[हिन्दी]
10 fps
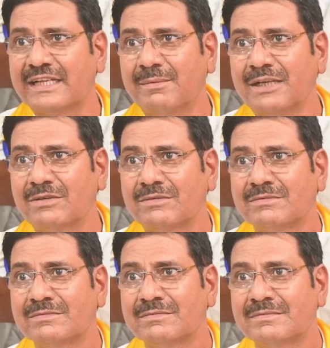था मैं तो
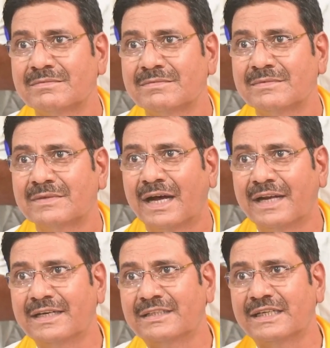अच्छा, निर्दलीय हाँ,
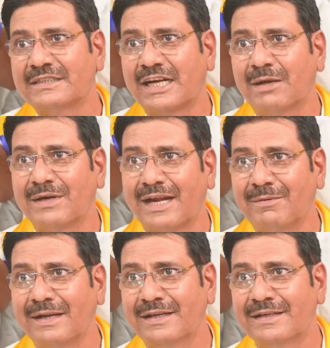निर्दलीय चुनाव लड़ा मैंने